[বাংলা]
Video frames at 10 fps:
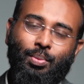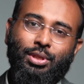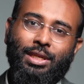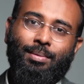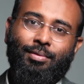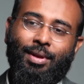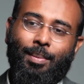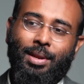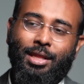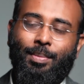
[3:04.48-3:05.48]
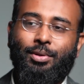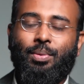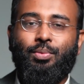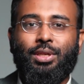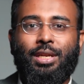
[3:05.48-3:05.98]
সমস্যাটা আমার ফ্যামিলিতে বাট
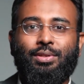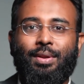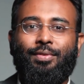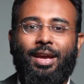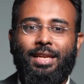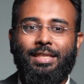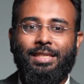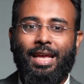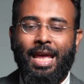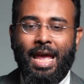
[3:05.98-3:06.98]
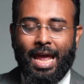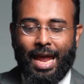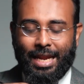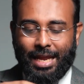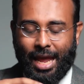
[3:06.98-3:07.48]
সমস্যাটা আসলে ফাইন্যান্সে
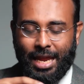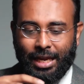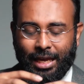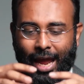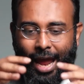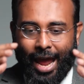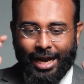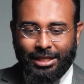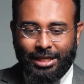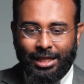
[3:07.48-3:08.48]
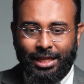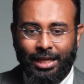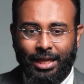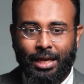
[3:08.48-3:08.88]
অ্যান্ড এটাকে একসাথে